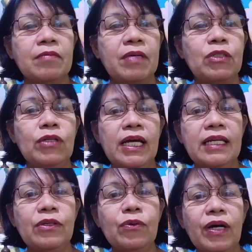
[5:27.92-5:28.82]
medyo
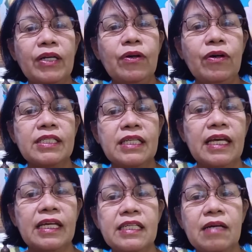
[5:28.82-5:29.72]
lalayo kayo
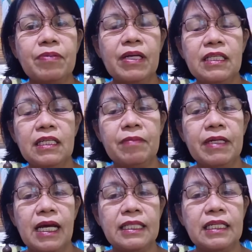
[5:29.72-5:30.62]
kasi syempre hindi
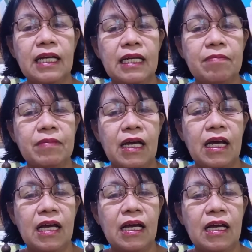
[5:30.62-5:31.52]
naman natin alam na
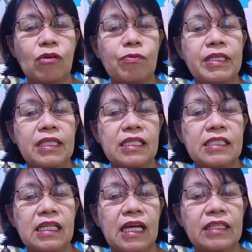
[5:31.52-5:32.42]
kung may dala
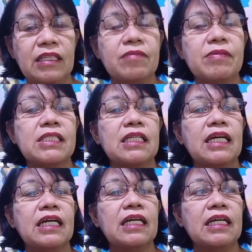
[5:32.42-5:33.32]
sila, hindi naman sa
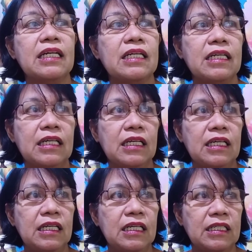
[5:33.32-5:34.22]
nang
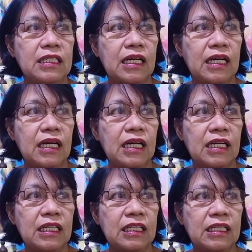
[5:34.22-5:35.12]

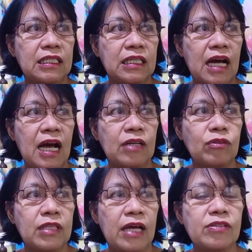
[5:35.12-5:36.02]
nag
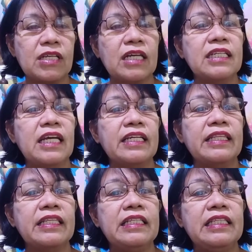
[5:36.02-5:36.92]
aano tayo sa kanila,
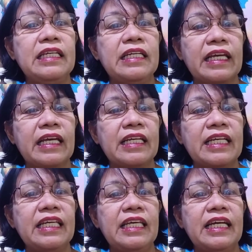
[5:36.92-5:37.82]
nandidire,
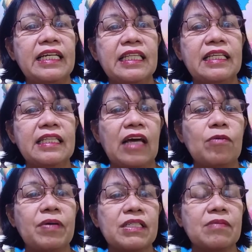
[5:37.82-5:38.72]
nag-iingat lang
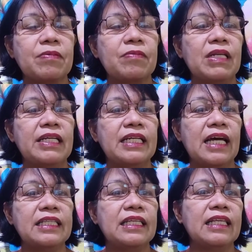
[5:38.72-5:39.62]
tayo para sa pamilya
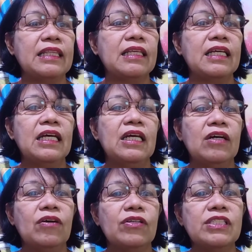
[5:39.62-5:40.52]
natin.
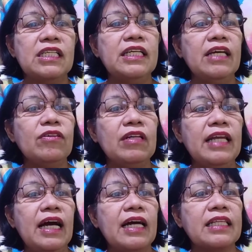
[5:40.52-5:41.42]
O sige, yun
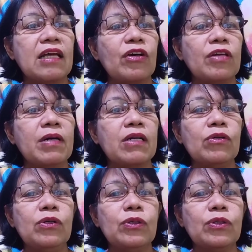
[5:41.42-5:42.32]
lang at ako'y
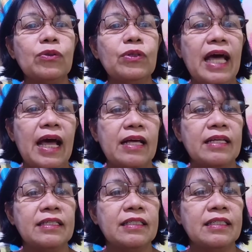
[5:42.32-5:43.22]
magluluto na.